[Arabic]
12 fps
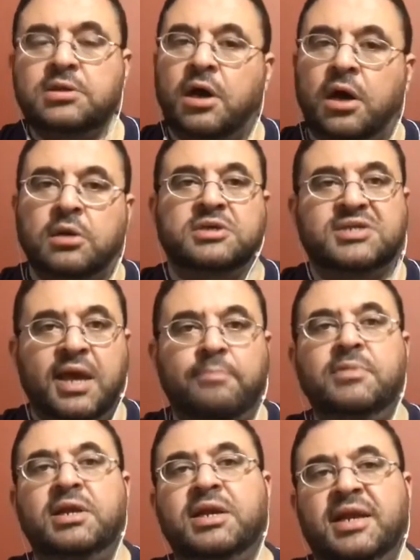خلاص
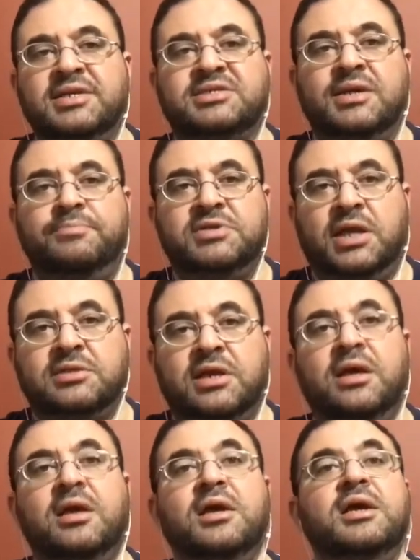كمل الجلسات بتاعتك
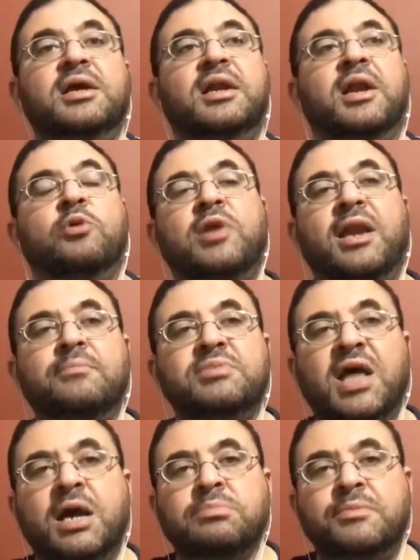لو الالم
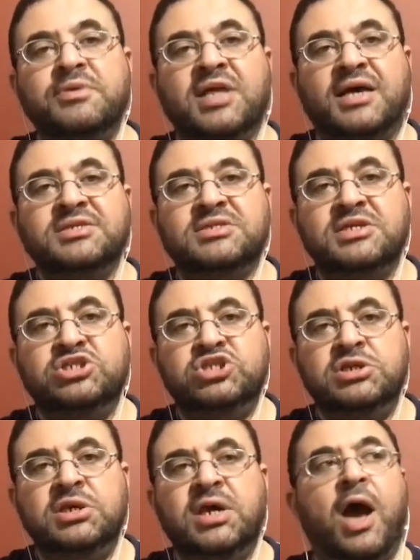بتاعك ما بيتحسنش
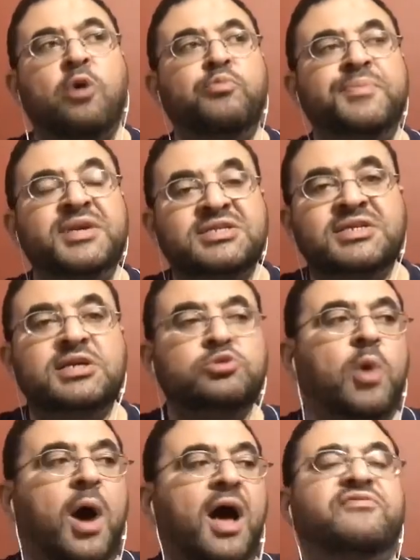او بيزيد
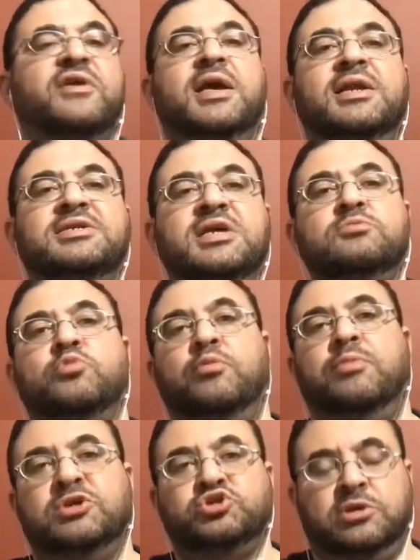وقف الجلسات
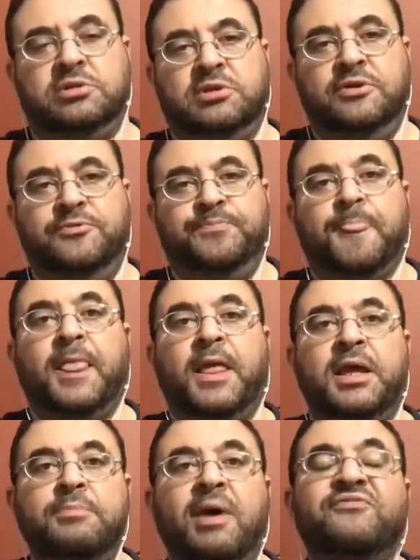مباشره
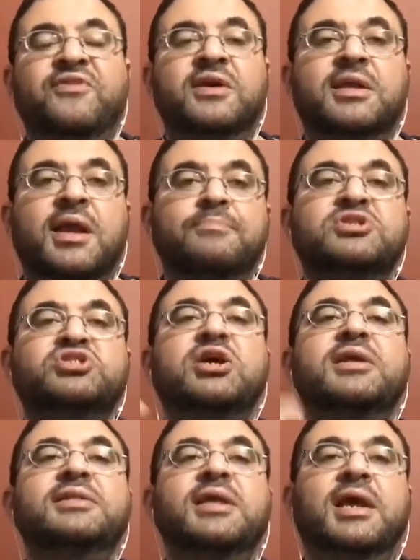يبقى الفكره مش
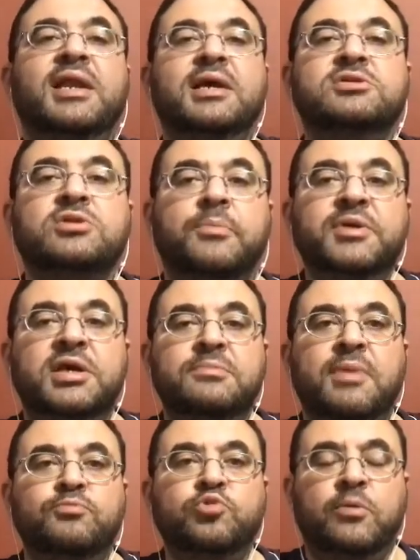ان العلاج الطبيعي
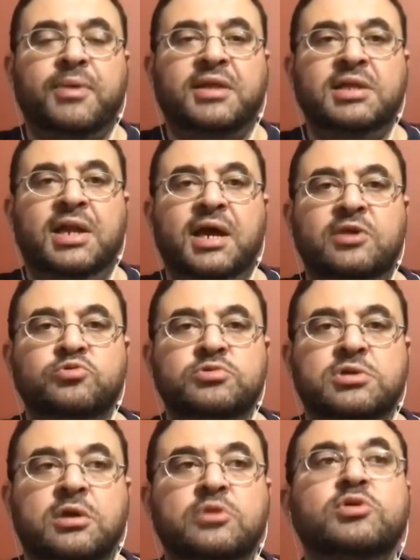ممنوع بعد الحقن
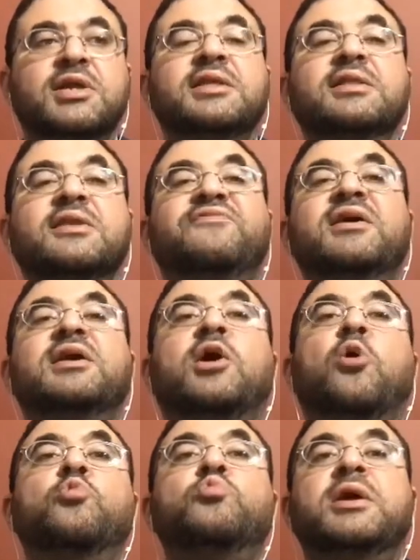والتردد لكن الفكره
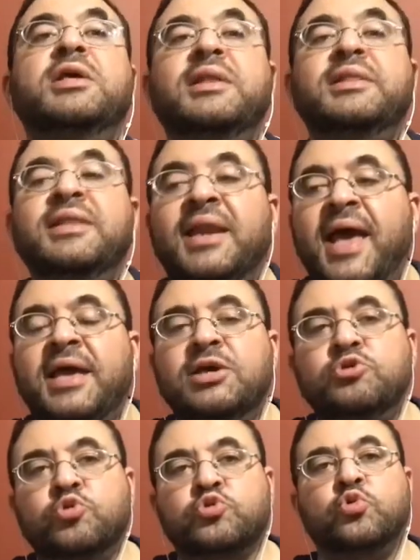هو نلاقي
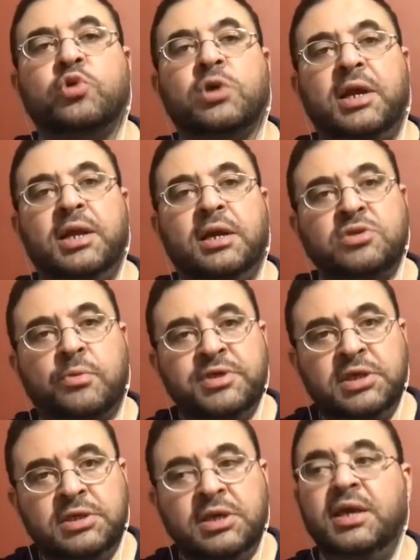دكتور علاج
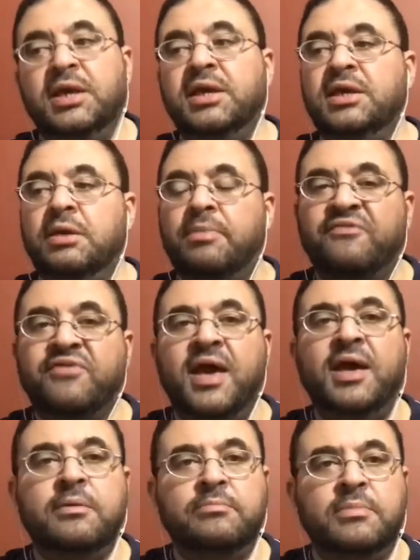طبيعي يبقى
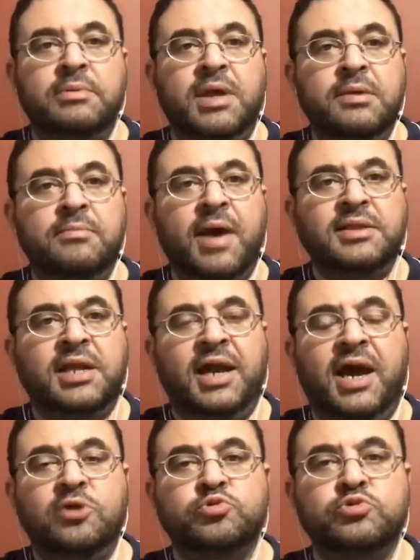فاهم ايه معنى
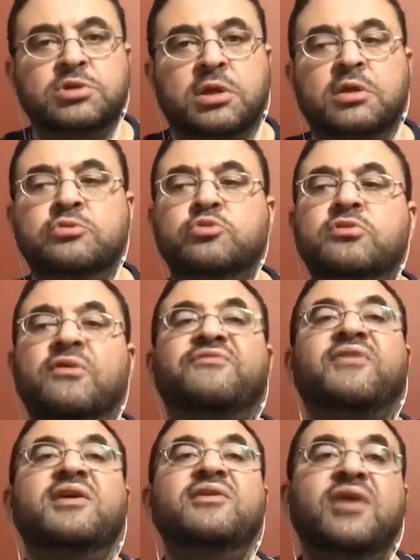الحقن والتردد
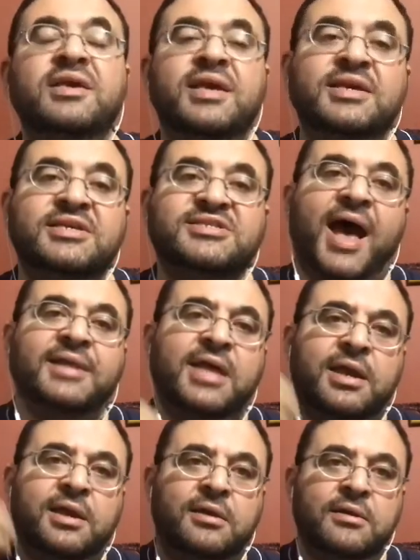فيساعدك
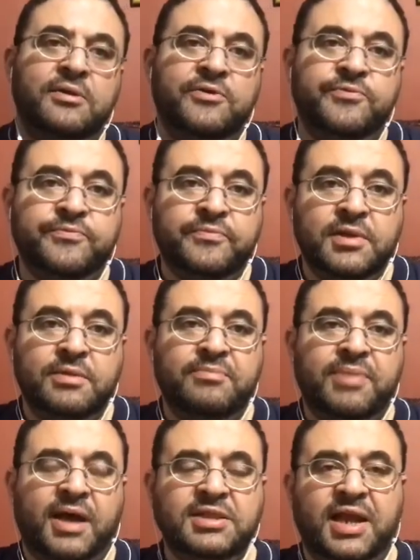في
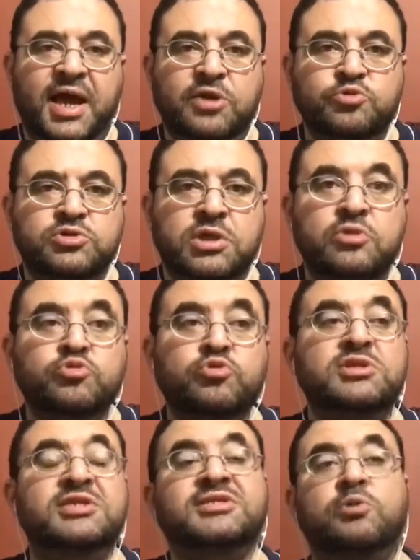بعد الحقن والتردد
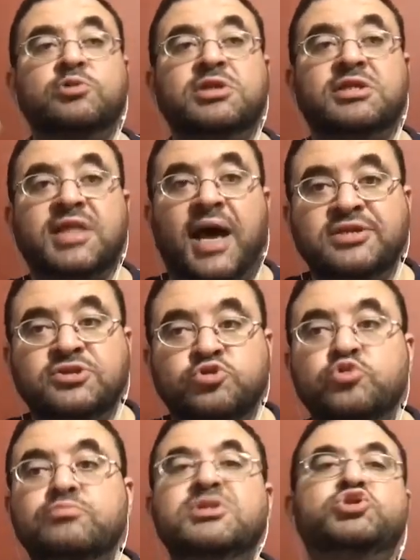يزود التحسن
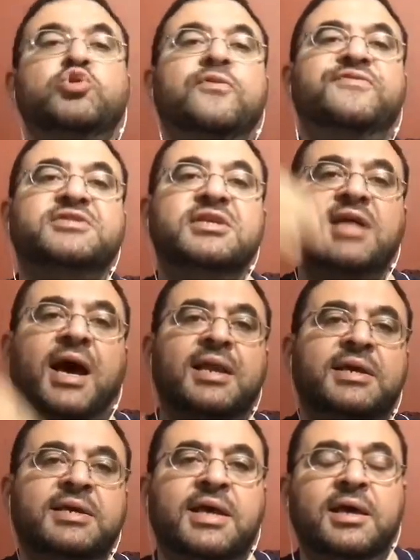مش يفسد
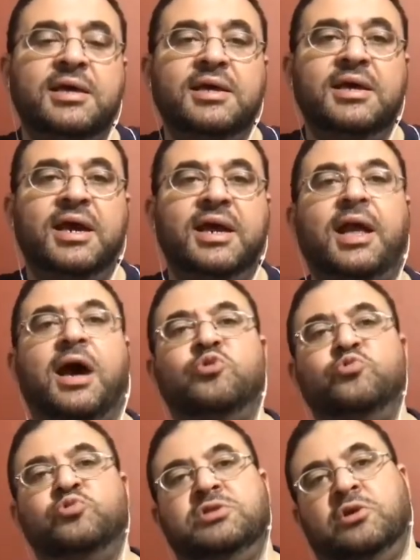علينا الحقن
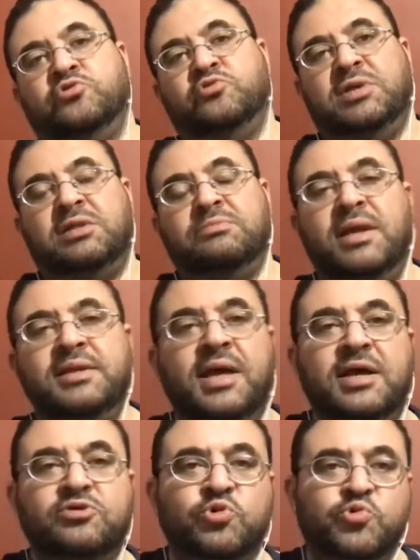والتردد اتمنى
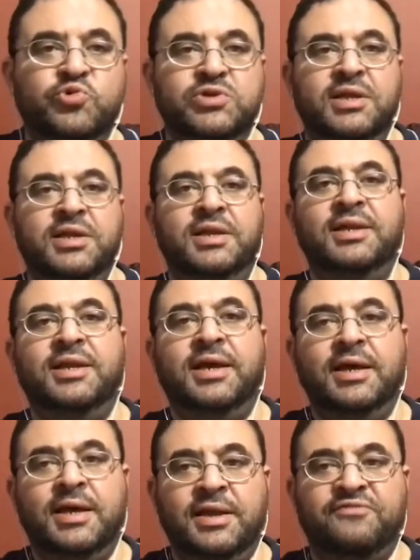تكون
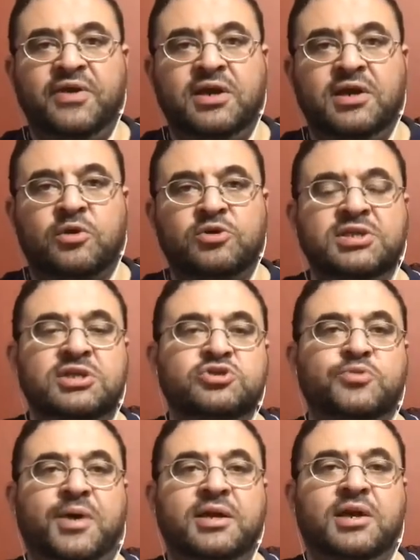الفكره وصلت
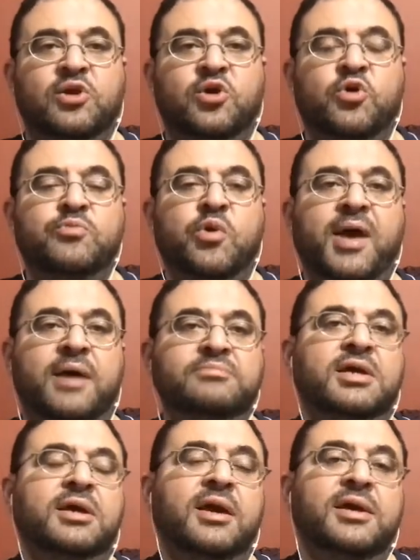سبحانك اللهم وبحمدك